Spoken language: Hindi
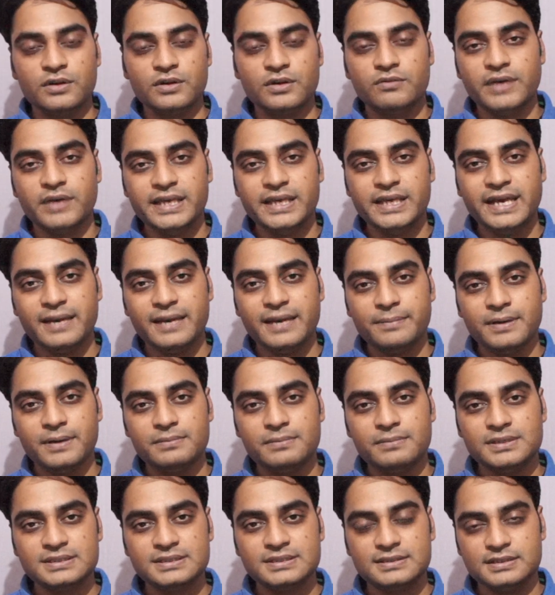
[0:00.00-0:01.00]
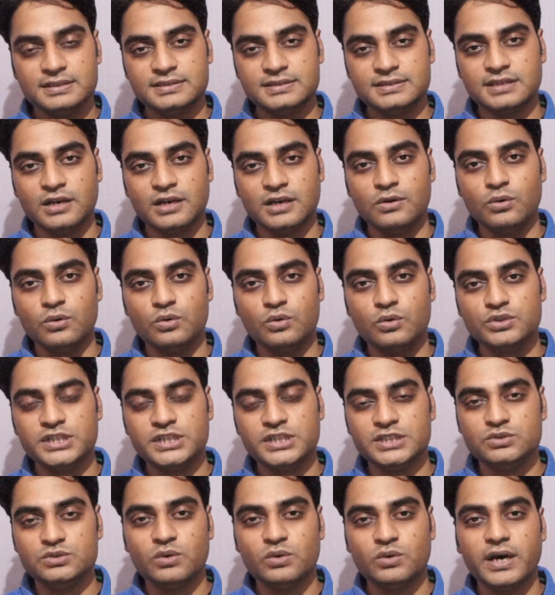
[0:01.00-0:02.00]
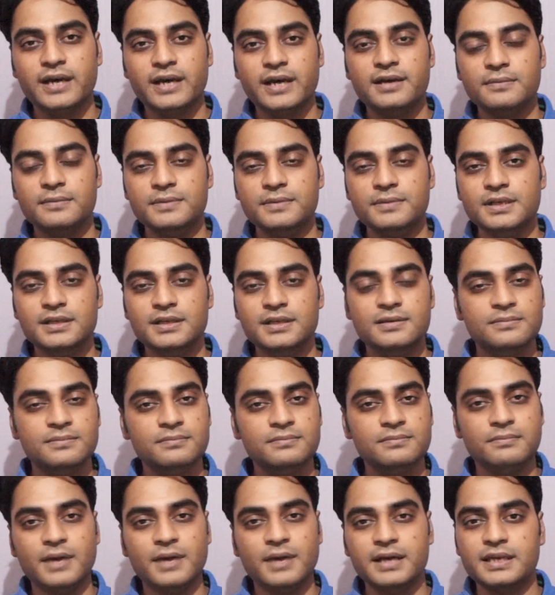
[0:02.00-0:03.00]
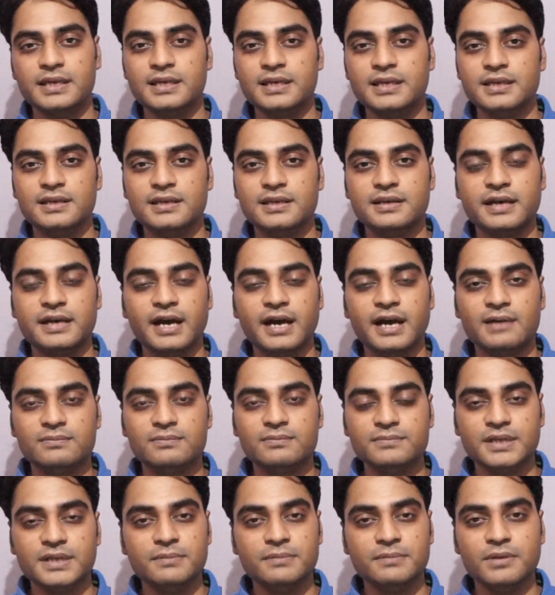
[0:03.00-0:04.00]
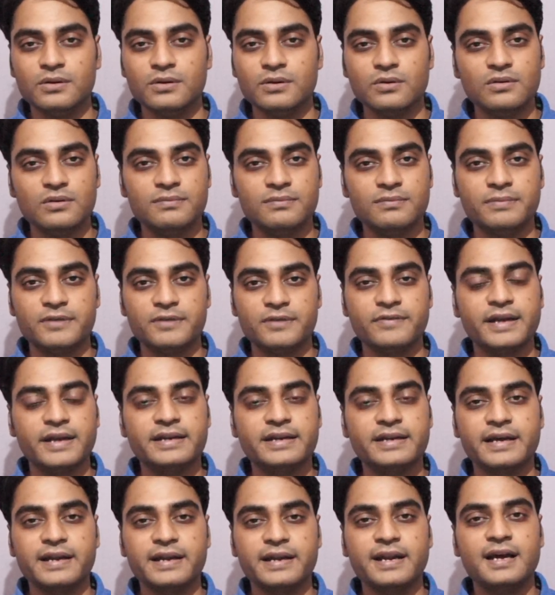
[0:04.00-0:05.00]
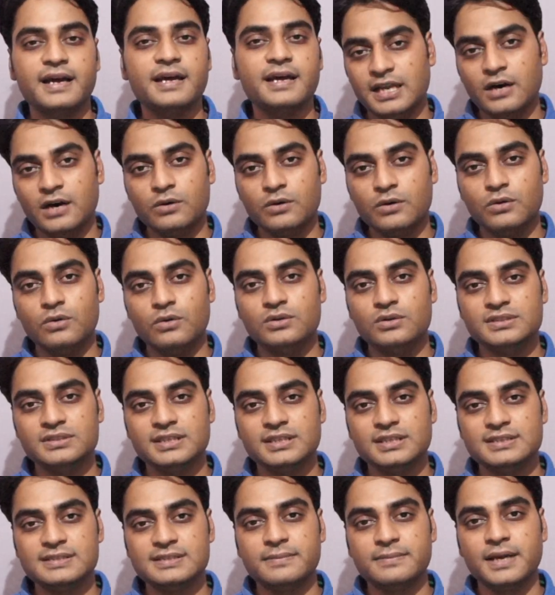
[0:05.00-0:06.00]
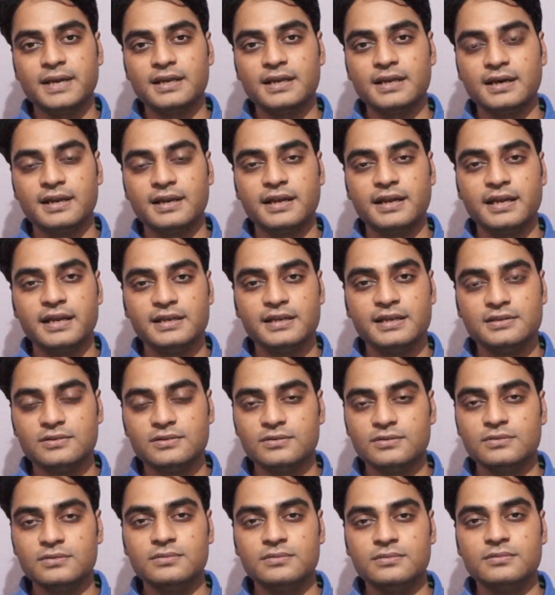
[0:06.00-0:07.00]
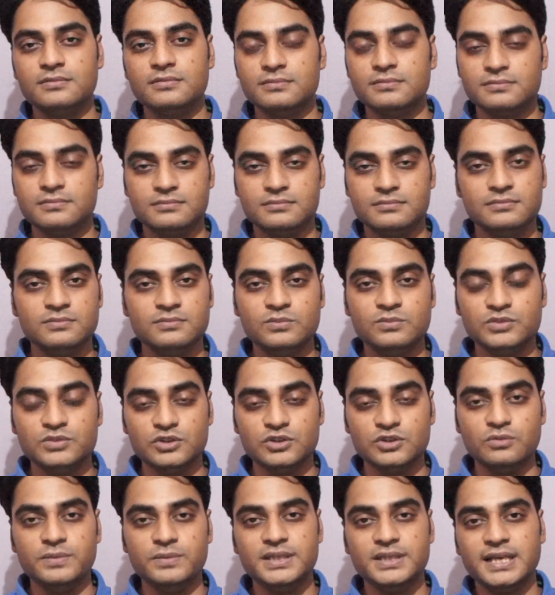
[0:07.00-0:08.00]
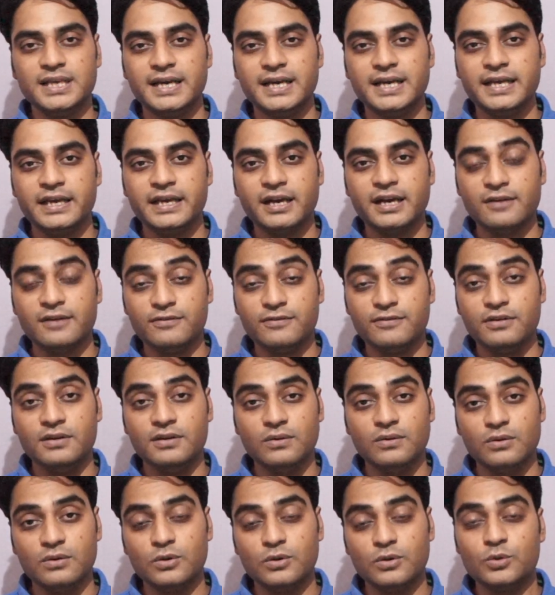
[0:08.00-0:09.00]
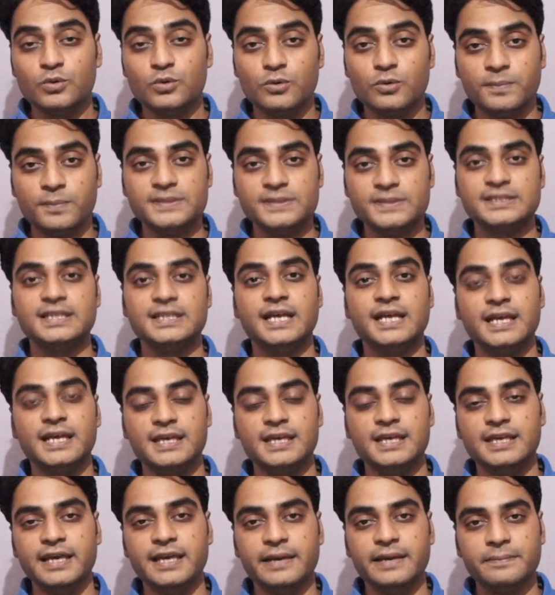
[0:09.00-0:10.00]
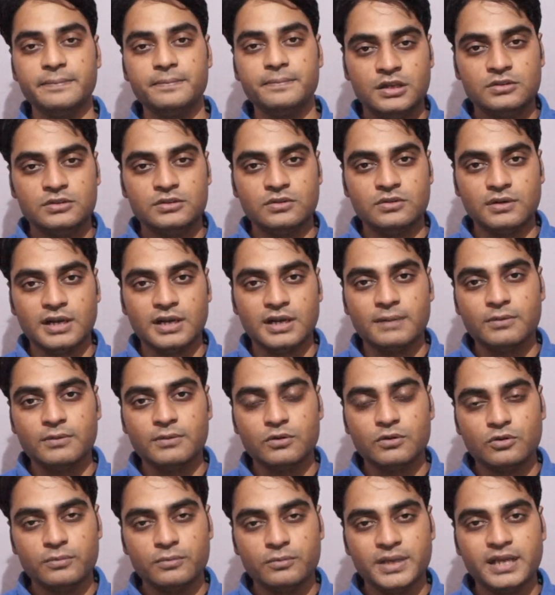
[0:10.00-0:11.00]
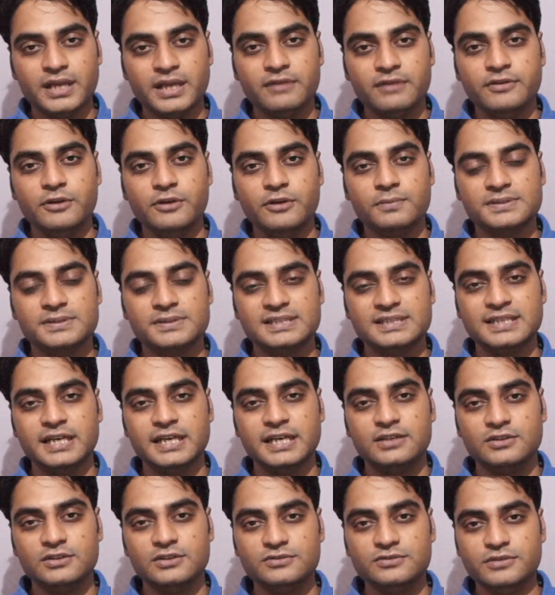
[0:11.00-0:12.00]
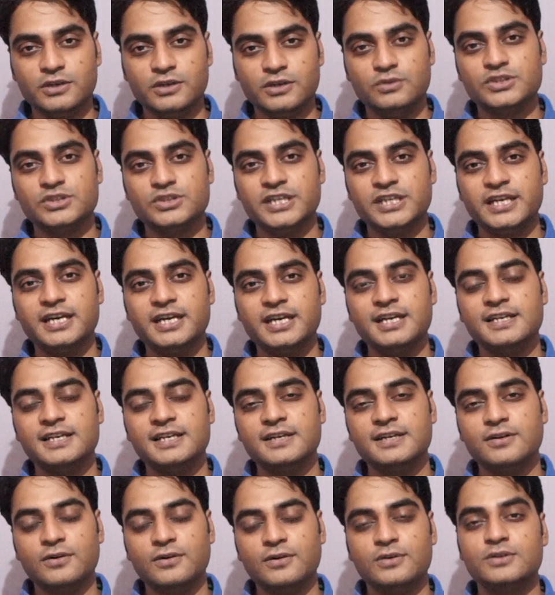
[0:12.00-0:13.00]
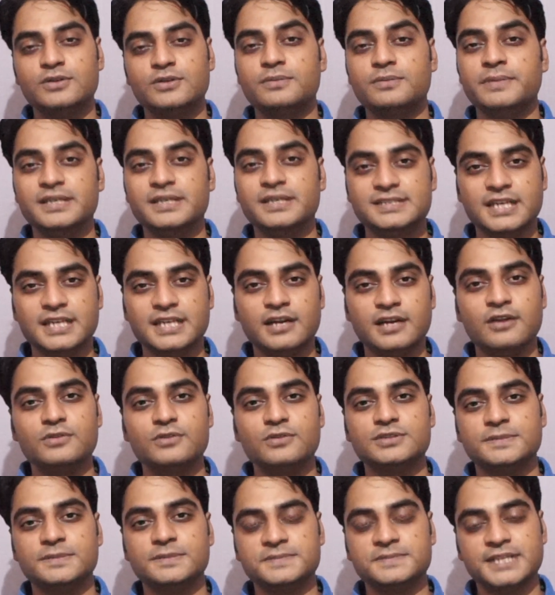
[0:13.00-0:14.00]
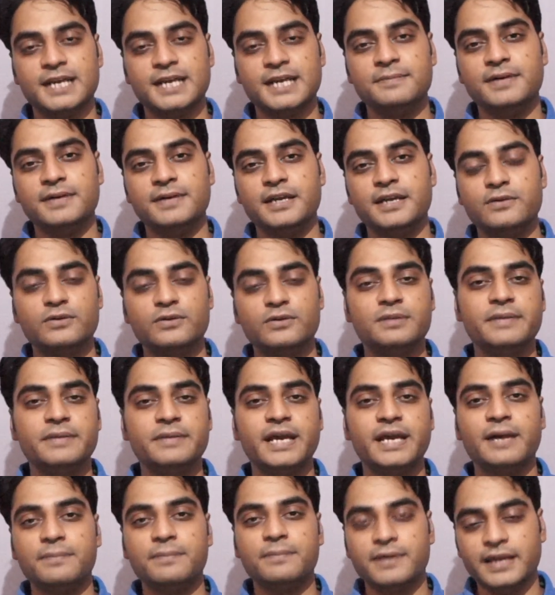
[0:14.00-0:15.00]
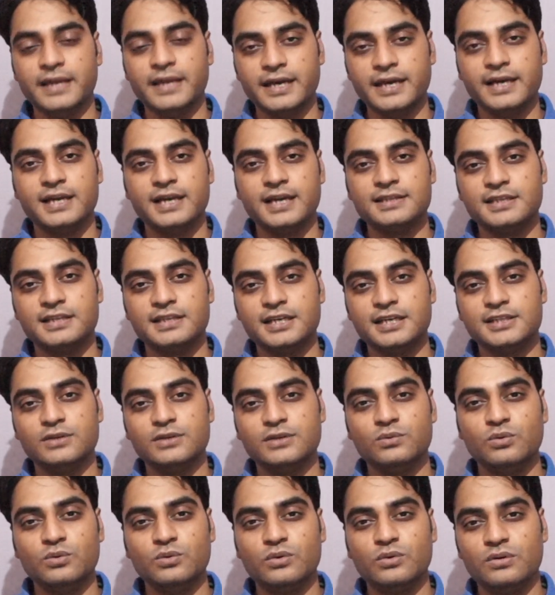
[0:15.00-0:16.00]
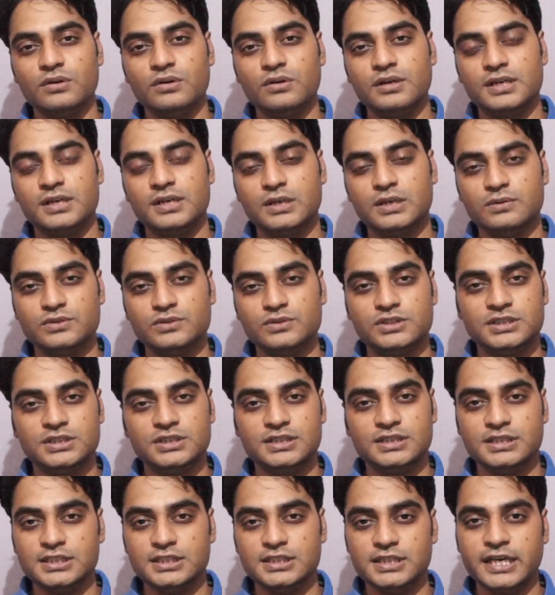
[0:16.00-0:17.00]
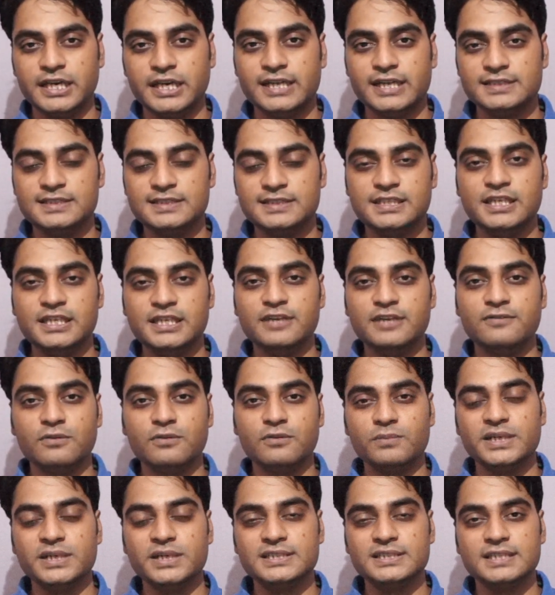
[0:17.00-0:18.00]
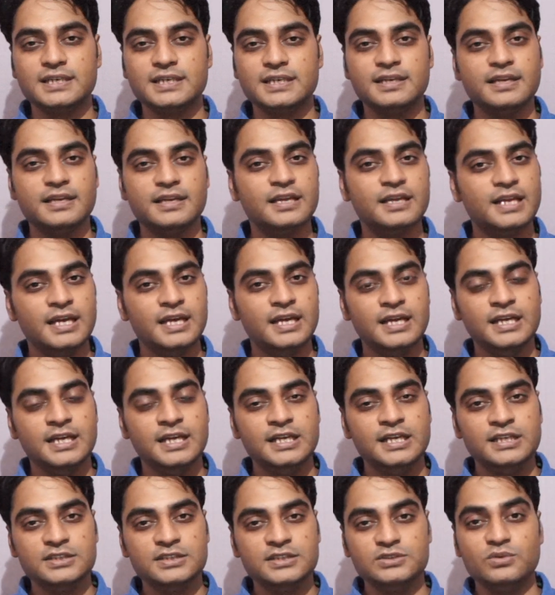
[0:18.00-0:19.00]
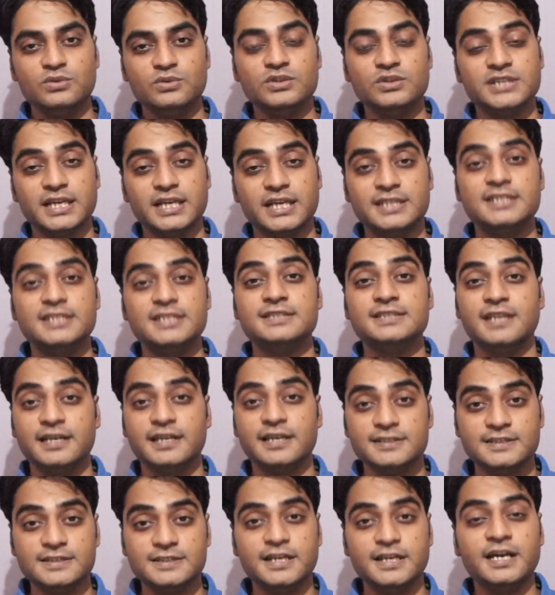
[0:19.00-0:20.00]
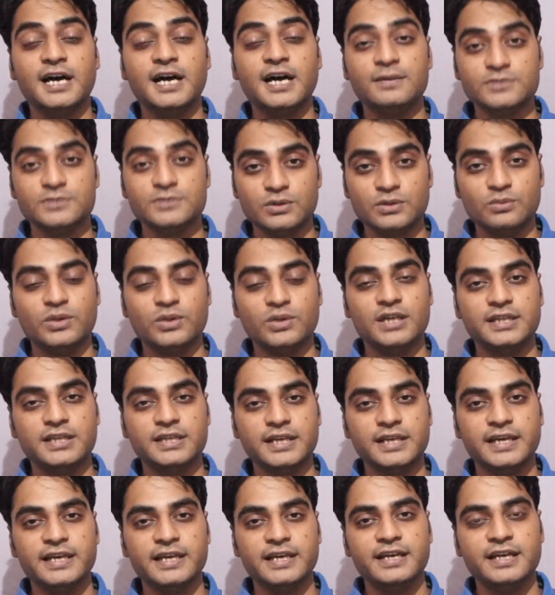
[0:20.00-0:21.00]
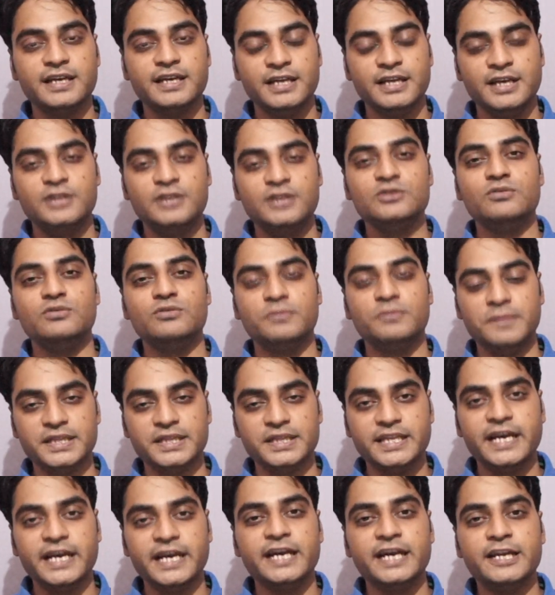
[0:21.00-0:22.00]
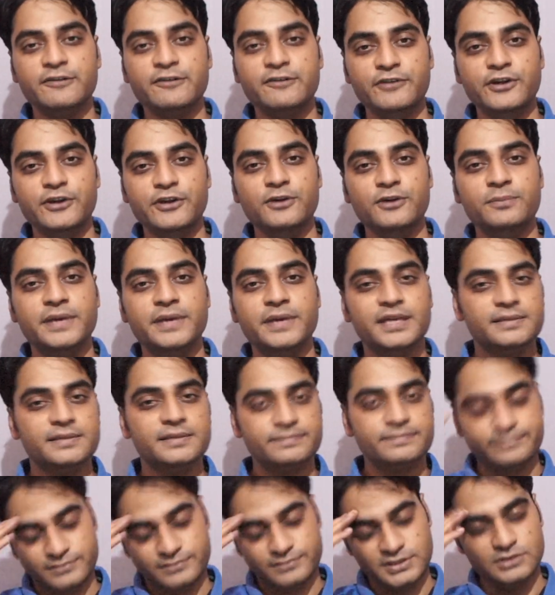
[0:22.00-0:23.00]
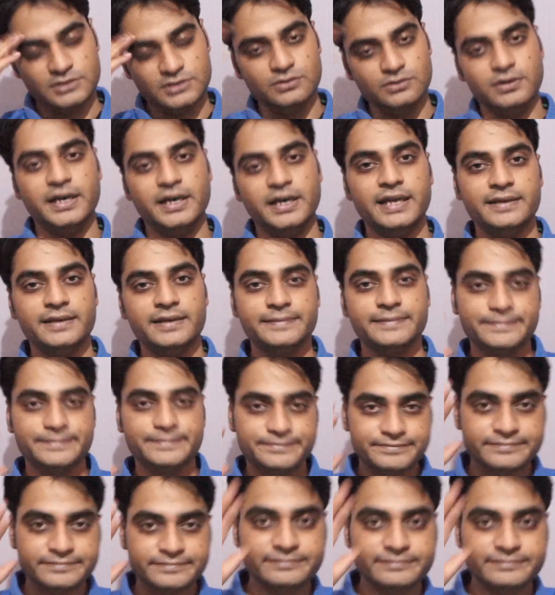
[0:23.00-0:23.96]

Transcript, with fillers: ये वही ऐप है बस इसका लोगो चेंज हुआ है अभी बाकी काम ये बिल्कुल परफेक्ट कर रहा है लाखों लोग इसे इस्तेमाल कर रहे हैं तो मुझे उम्मीद है कि ये काफ़ी और लोगों को पसंद आएगी ऐप तो अगर आप लोगों को मेरा ये वीडियो पसंद आए तो इस वीडियो को शेयर करें और मेरे चैनल को सब्सक्राइब करें क्योंकि मैं यहाँ पर लेकर आता रहता हूँ कुछ ऐसी इन्फॉर्मेशन जो कि शायद किसी न किसी के काम जरूर आते हैं तो मिलते हैं अगले वीडियो में सी